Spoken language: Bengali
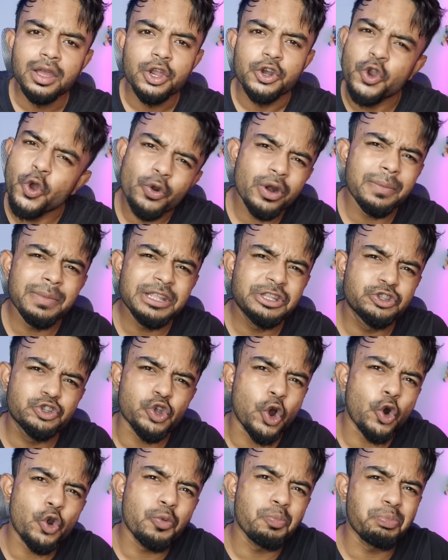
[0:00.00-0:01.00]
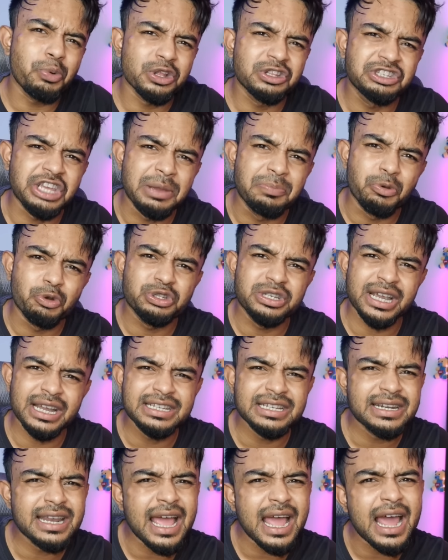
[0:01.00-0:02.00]
নোংরামি চরম পর্যায়ে পৌঁছে
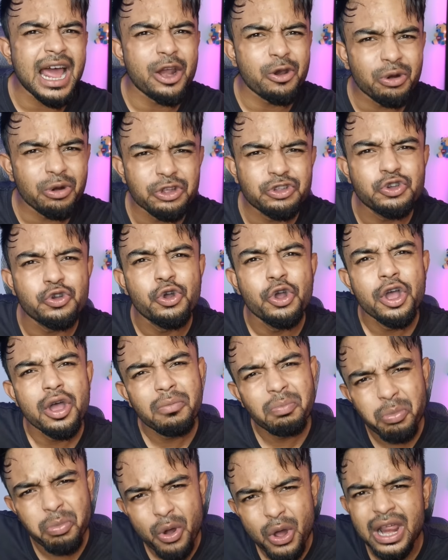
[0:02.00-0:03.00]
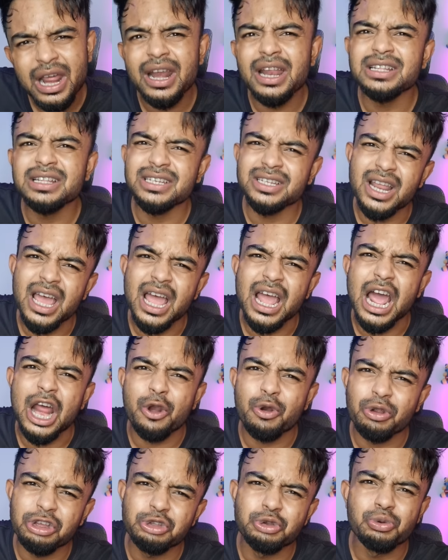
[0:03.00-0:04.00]
গেছে না কারোর কিছু বলার আছে না
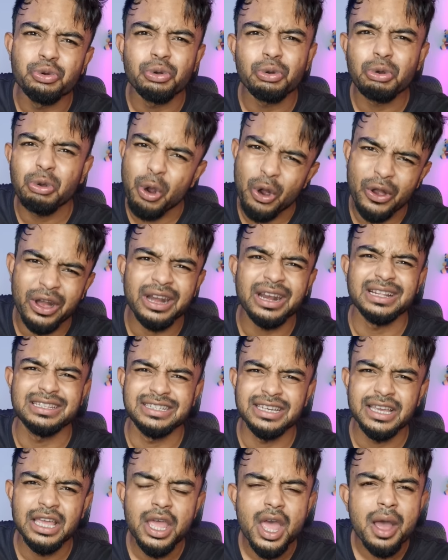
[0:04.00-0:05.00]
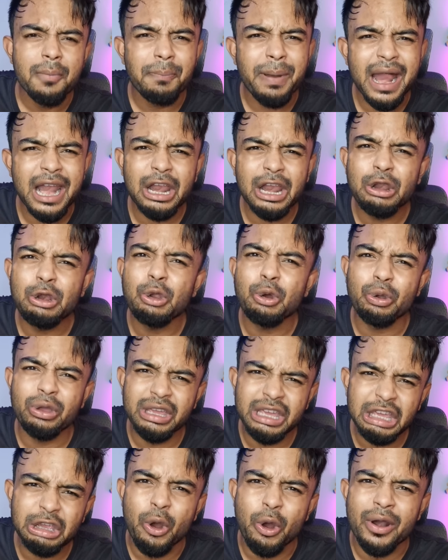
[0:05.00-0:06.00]
কারোর কিছু করার আছে পাড়ার লোক
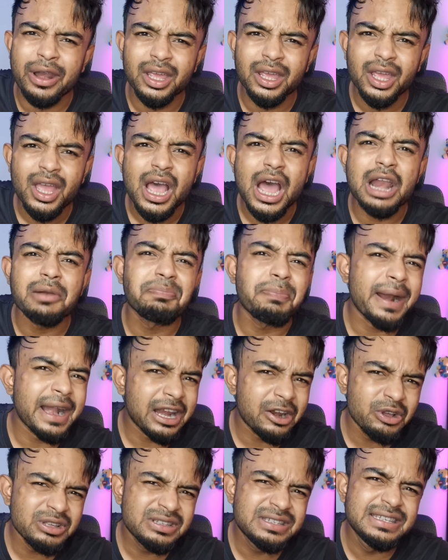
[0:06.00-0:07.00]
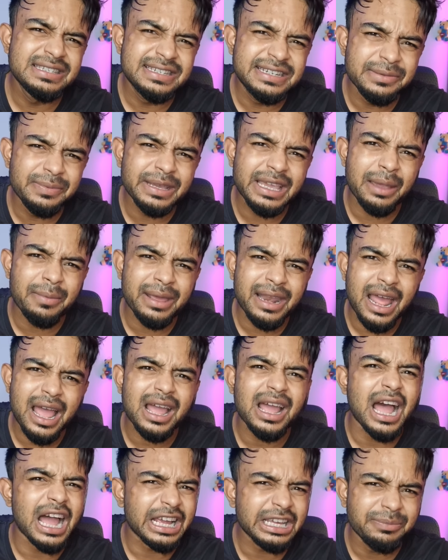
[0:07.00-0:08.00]
কি করে আর পাড়ার ওই সিসিটিভি ক্যামেরা
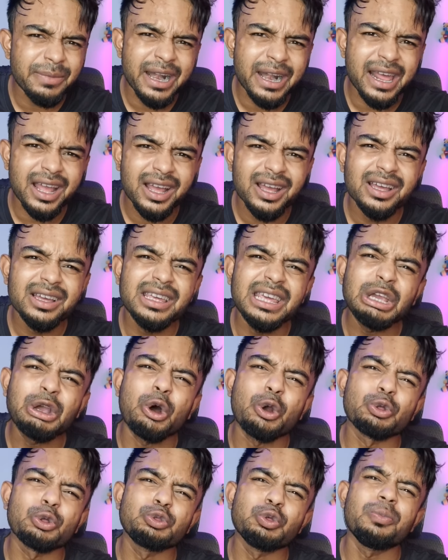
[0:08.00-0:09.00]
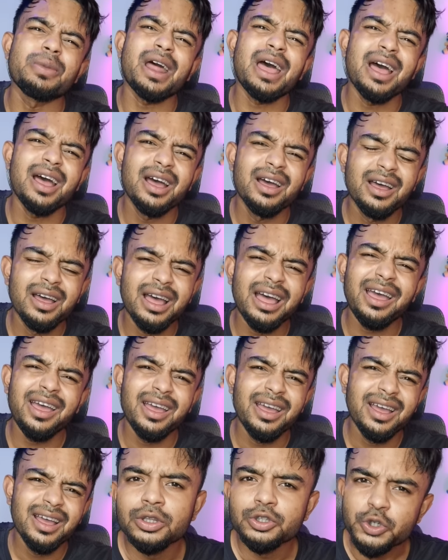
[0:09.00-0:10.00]
কাকিমারা কি করো তোমরা হ্যাঁ
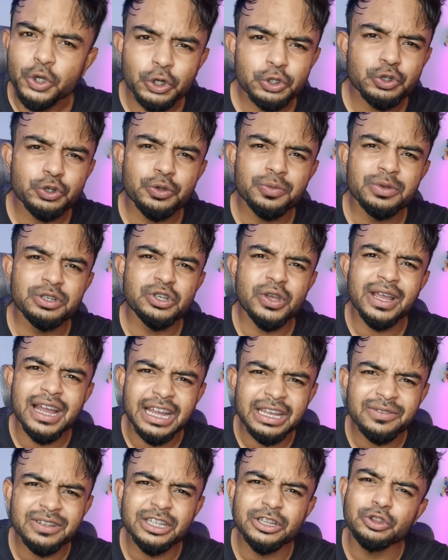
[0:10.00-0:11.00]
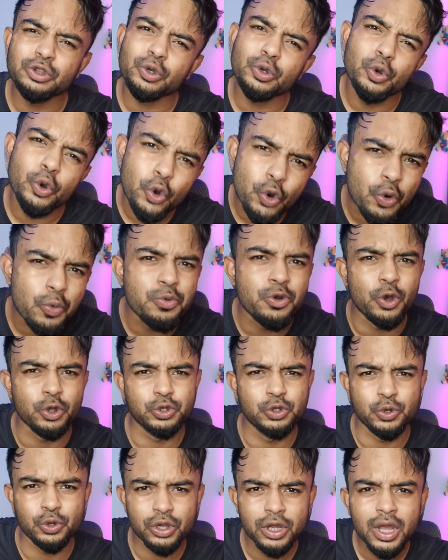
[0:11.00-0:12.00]
ছোট ছোট বিষয়ে কাকিমাদের তো খুব
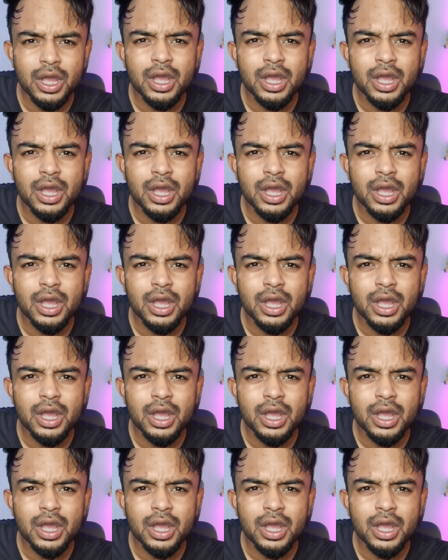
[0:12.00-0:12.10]
নজর